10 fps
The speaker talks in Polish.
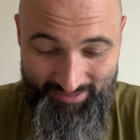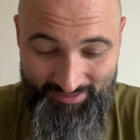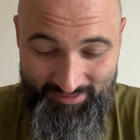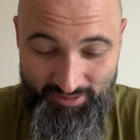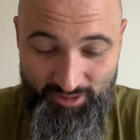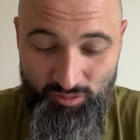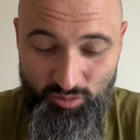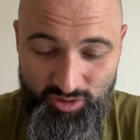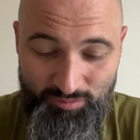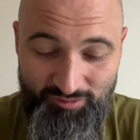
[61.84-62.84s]
Gdy
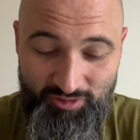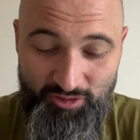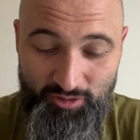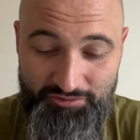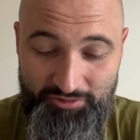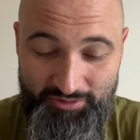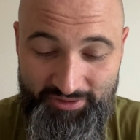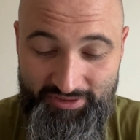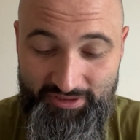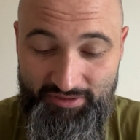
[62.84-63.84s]
niektórzy mówili o
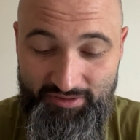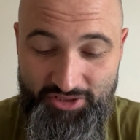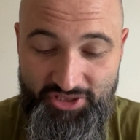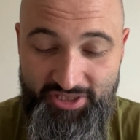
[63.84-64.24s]
świątyni, że